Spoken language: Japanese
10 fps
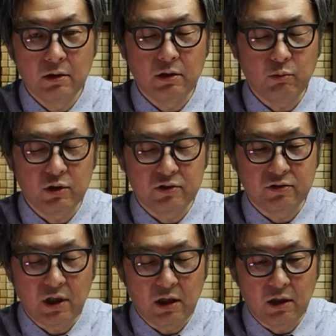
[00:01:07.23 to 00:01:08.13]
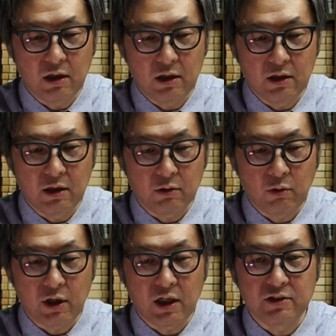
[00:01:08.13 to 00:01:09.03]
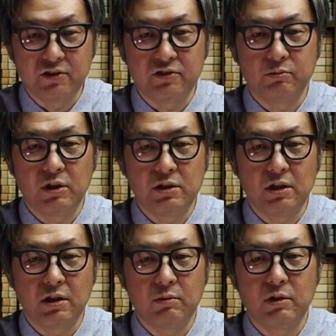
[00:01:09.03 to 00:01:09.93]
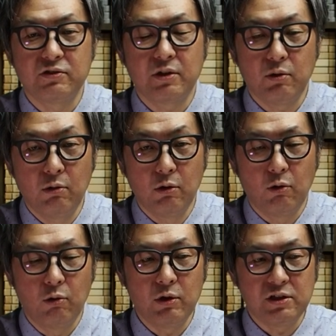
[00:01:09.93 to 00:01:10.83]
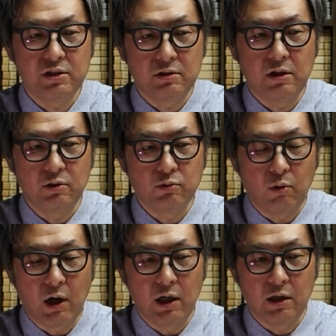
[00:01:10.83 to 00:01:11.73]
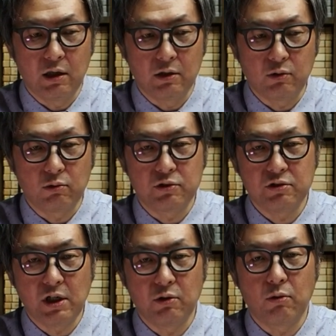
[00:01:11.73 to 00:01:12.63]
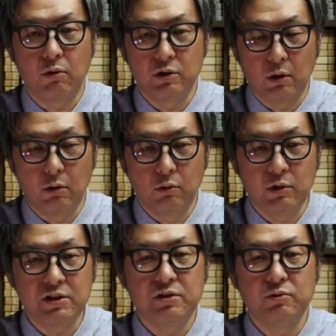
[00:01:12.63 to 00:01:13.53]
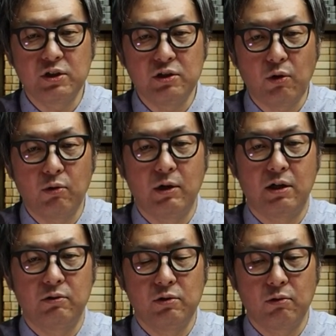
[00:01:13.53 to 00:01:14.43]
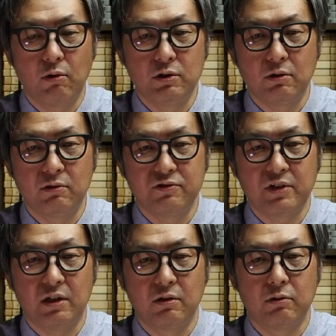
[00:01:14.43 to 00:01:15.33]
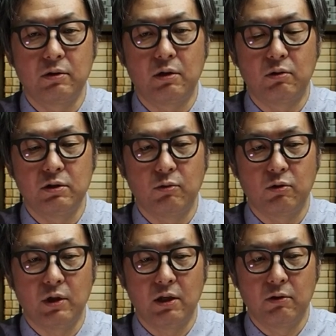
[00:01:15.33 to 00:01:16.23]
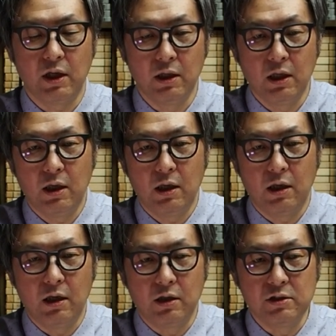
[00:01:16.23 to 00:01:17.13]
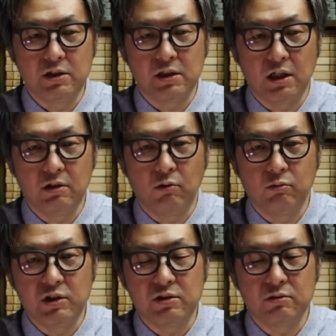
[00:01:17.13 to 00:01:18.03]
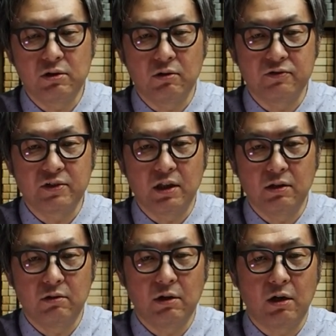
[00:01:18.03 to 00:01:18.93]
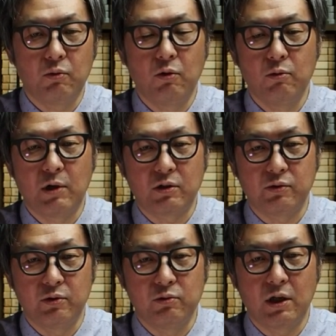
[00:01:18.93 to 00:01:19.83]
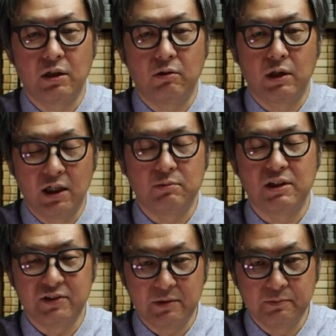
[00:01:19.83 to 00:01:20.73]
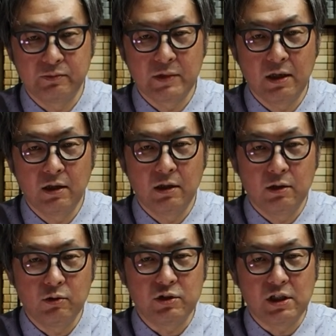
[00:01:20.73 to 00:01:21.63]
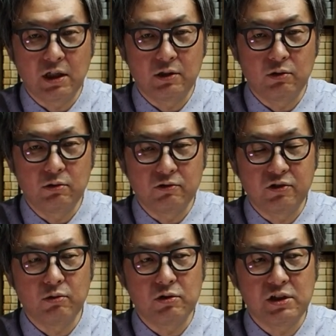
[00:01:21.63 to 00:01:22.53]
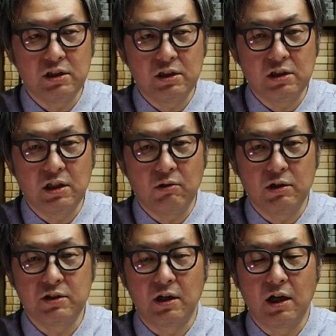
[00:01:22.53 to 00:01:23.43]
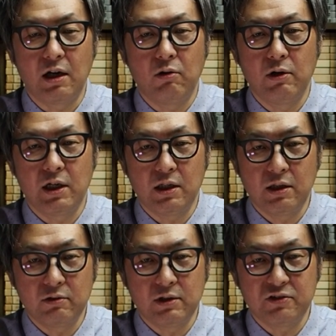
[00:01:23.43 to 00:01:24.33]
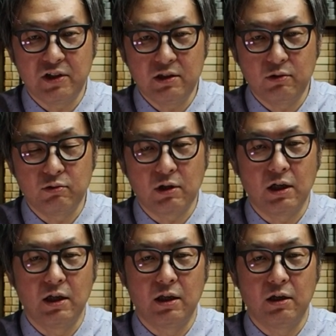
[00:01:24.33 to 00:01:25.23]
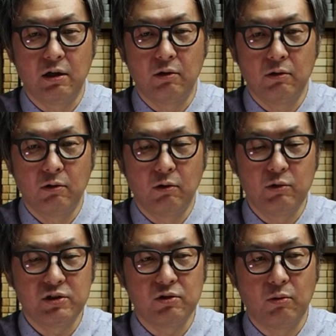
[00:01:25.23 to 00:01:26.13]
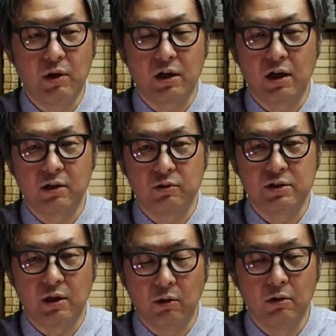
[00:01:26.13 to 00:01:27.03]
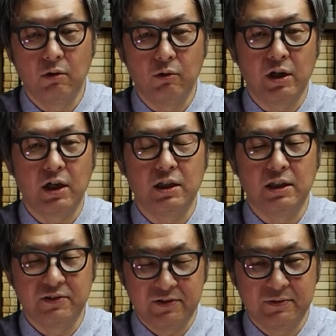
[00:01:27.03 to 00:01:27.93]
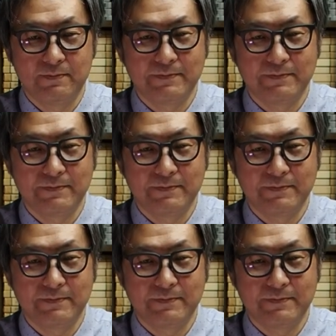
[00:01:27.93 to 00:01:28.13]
でもですね、えー、これから説明していきますけど、お召しっていうのは、えー、特殊な横糸、お召し抜きと呼ばれる横糸を使って織ってる織物なので、えー、一概にお召し抜きを使ってるからフォーマルというわけではありません。どちらかというとそのシーンに合わせて柄を選んでくださいというのが、えー、お召しのメーカーとしてのお願いです。